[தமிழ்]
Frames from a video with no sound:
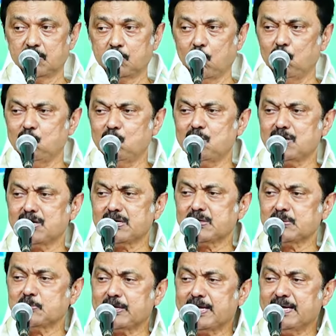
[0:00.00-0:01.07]
ஒவ்வொரு
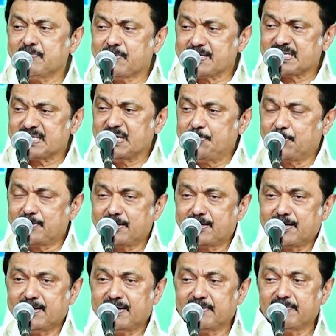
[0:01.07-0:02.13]
முறை வடசன
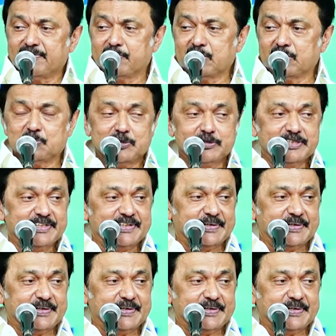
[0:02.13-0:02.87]
பகுதிக்கு வரும்போது